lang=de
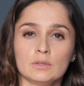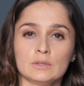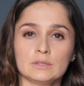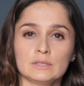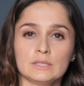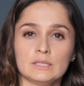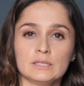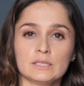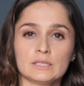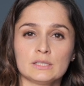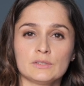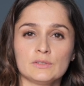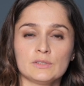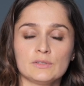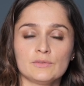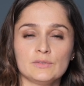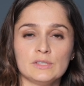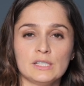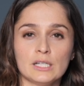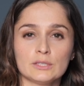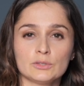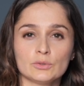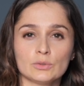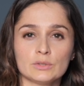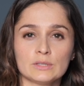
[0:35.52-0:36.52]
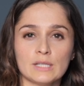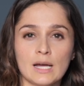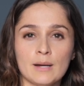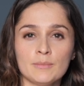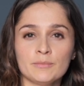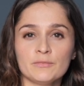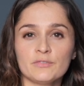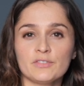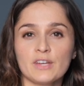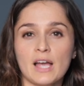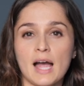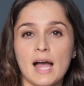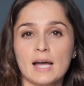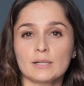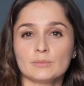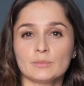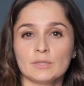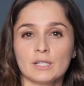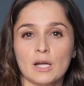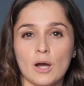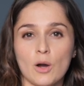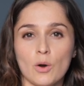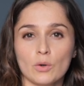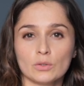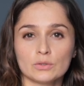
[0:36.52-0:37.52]
zieht es sich wieder zusammen. Wir
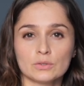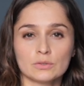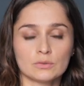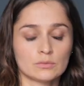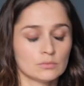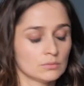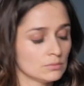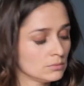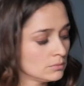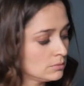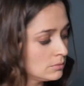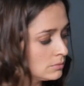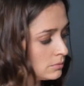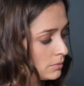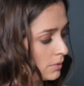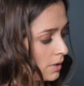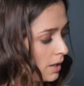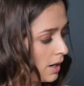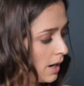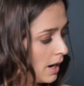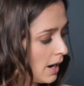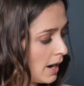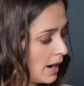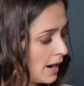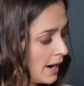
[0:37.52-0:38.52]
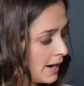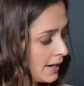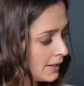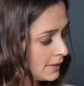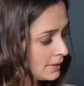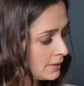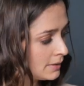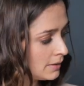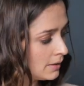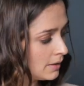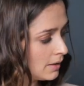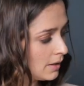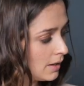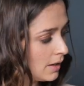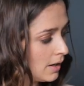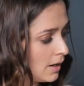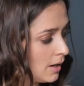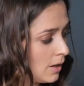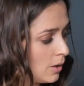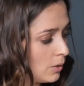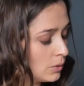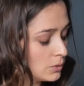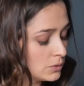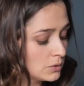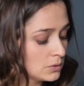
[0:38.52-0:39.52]
atmen aus. Ein,
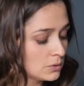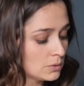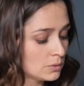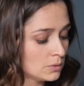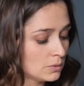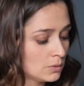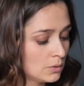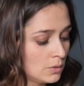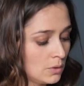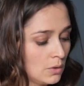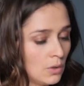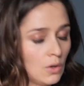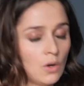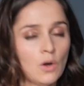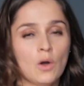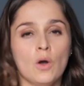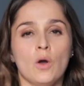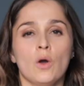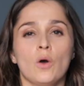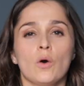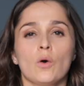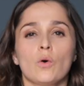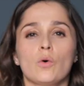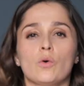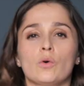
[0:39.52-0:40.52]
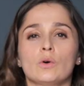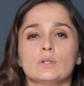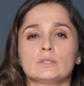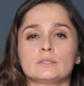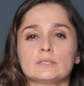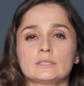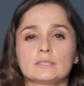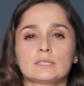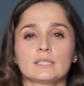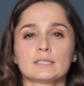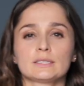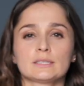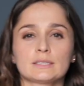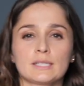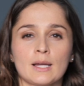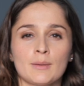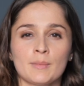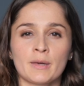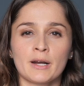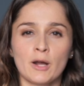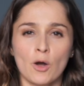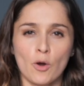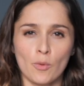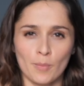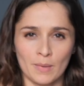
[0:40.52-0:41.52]
aus. Und das kann
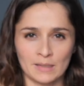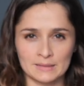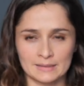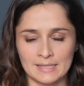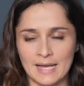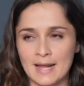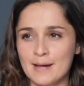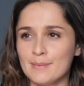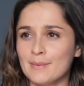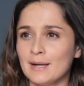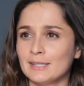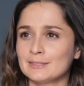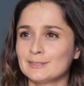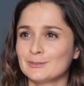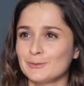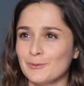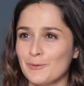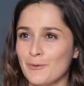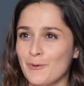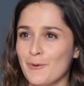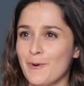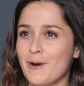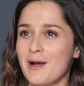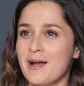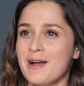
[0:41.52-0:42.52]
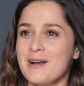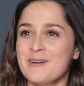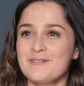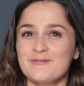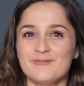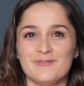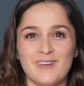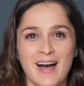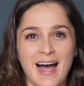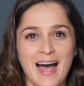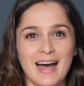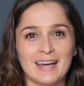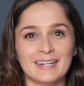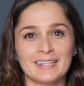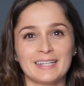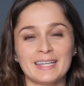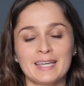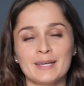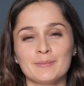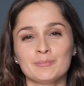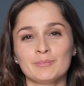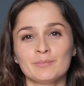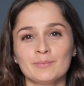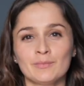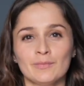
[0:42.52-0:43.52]
man auch mal selber so
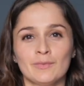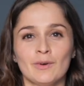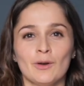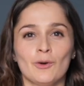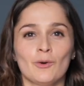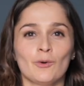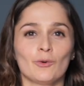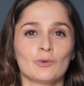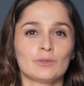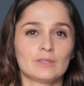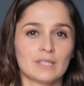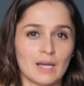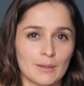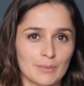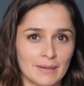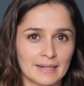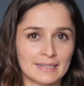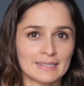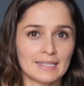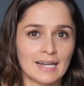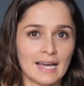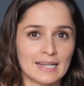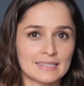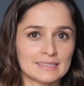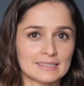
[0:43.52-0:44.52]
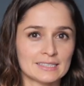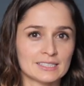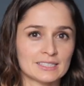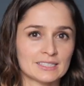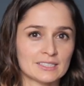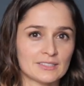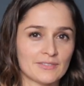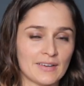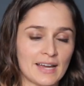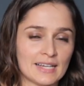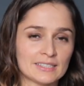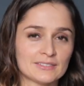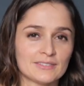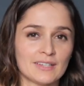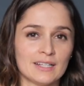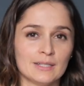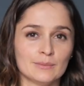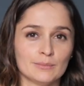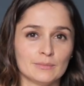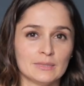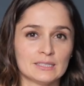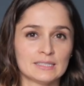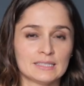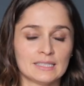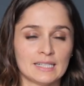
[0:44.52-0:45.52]
wahrnehmen und dabei gleich das Zwerchfell
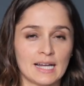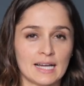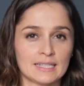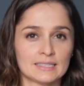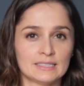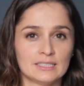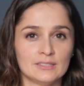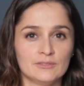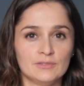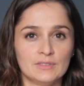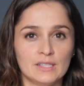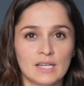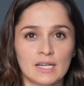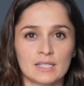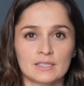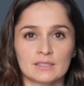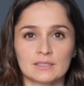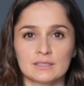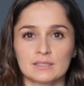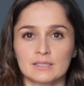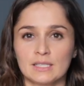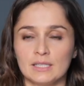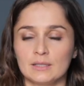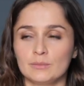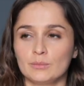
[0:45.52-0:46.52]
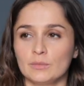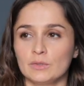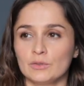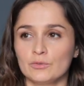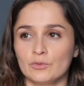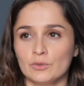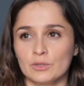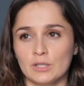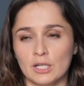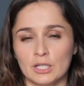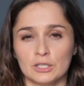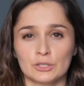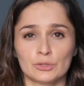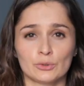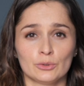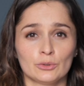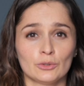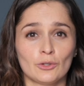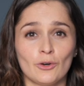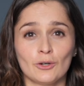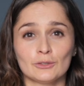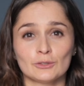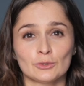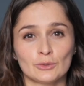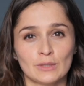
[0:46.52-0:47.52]
ein bisschen aktivieren. Das geht mit wunderschönen
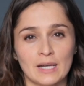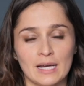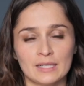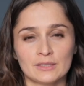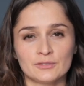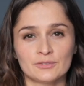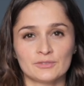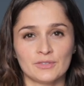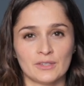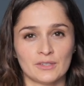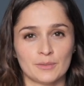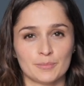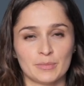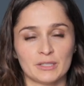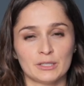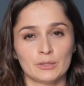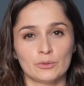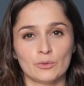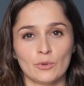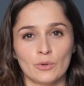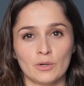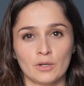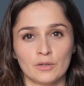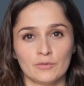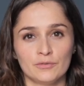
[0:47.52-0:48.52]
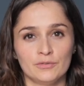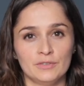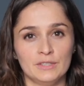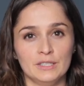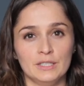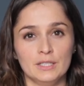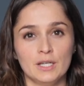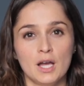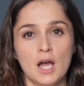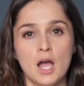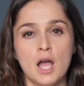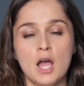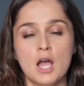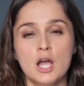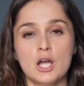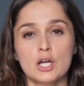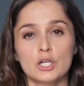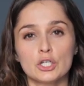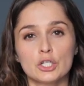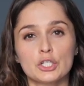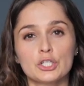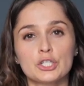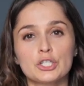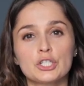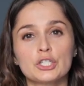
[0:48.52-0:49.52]
Konsonantverbindungen wie
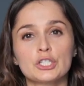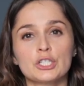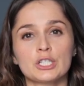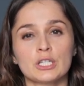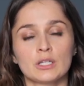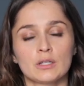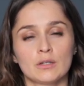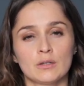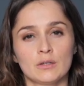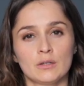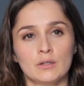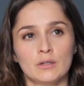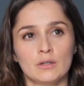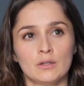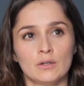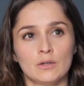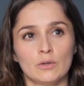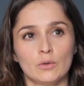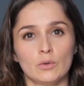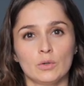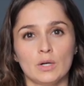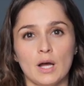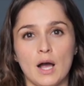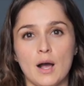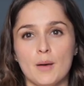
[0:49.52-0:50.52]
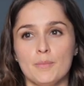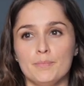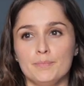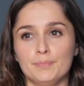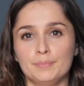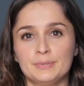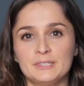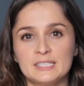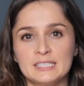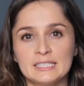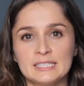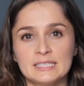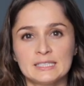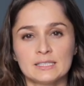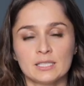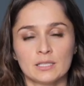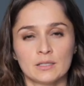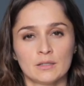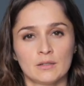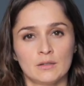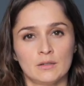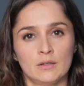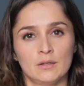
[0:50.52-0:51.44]
kst oder pst,